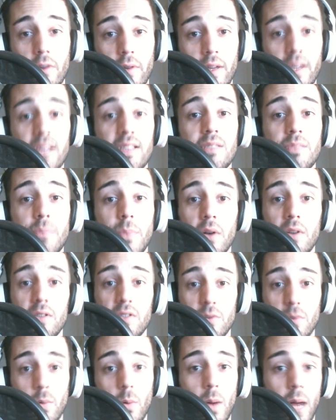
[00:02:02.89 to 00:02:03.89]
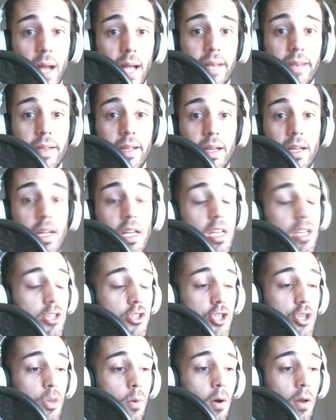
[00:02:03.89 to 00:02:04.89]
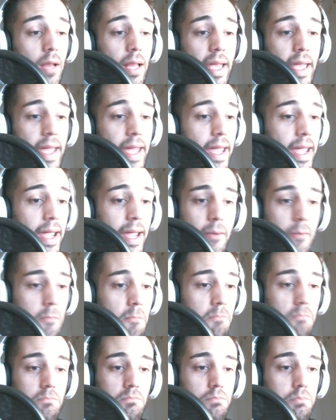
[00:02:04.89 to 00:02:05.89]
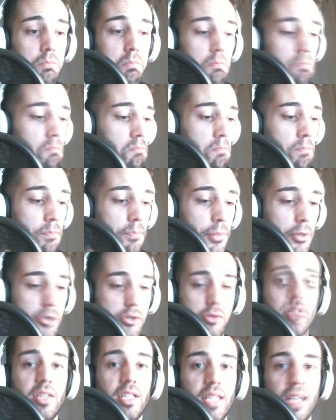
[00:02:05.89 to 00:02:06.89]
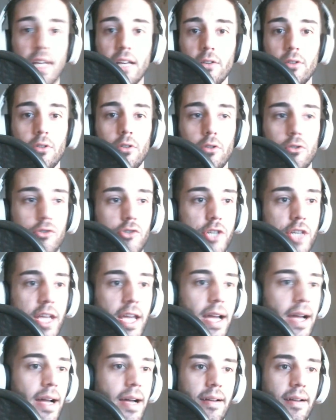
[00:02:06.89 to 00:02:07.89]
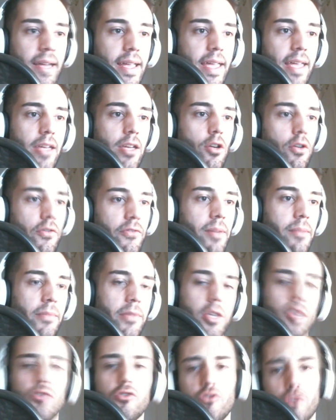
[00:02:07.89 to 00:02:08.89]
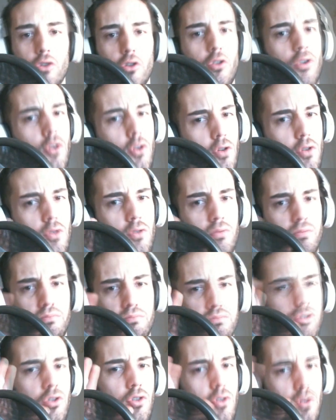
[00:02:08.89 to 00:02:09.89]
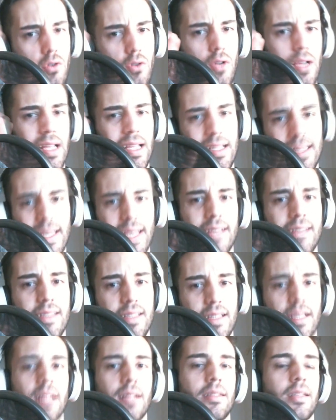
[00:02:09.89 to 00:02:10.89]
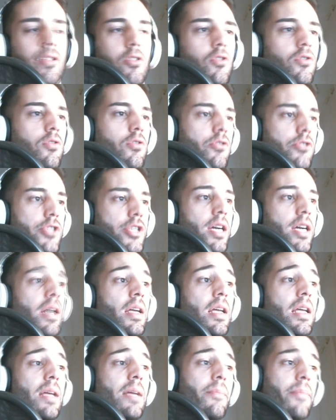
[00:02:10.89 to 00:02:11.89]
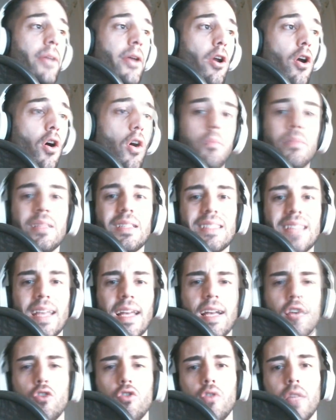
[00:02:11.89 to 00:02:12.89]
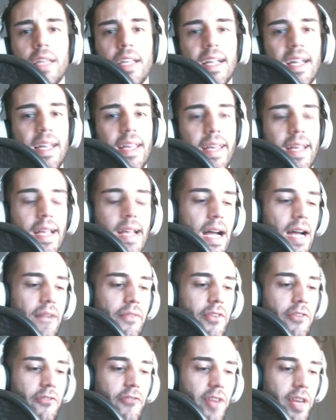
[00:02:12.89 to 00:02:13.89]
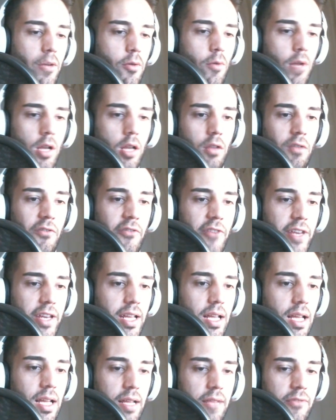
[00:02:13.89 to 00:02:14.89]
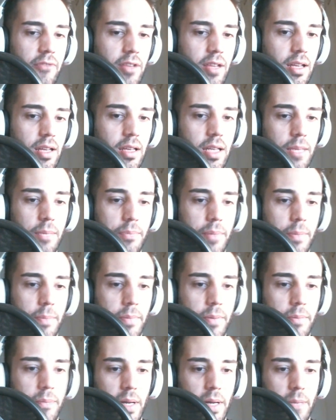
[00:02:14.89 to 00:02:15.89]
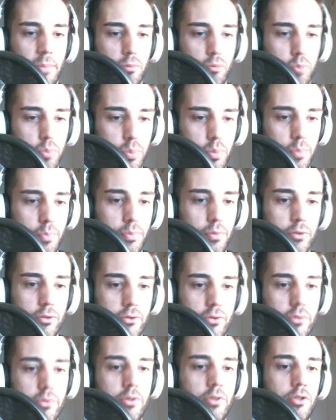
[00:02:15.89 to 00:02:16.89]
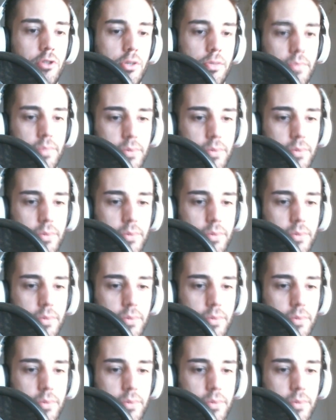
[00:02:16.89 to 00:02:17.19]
e Xbox One ci vuole un, un pozzo di tecnologia che io ovviamente... Io sono, sono all'altezza della tecnologia però mi secca collegare cavi, fare quello, fare l'altro, lì, papapà, pupupu, ciuciuciu.